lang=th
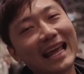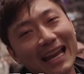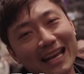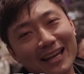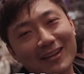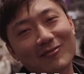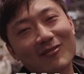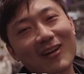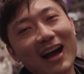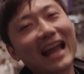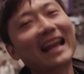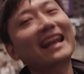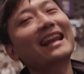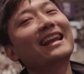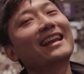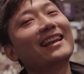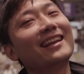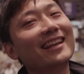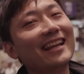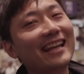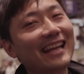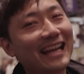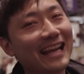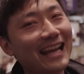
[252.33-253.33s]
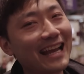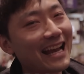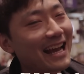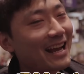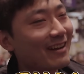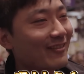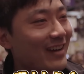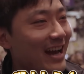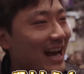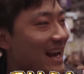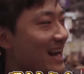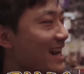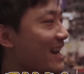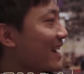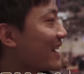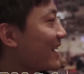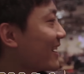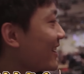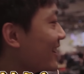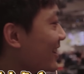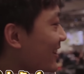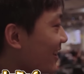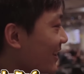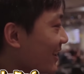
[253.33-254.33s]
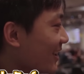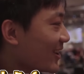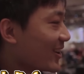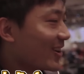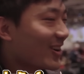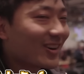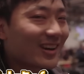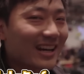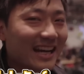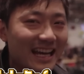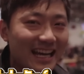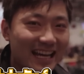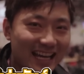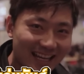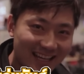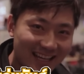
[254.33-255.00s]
เล่นมันอี่แค่มัน โอเค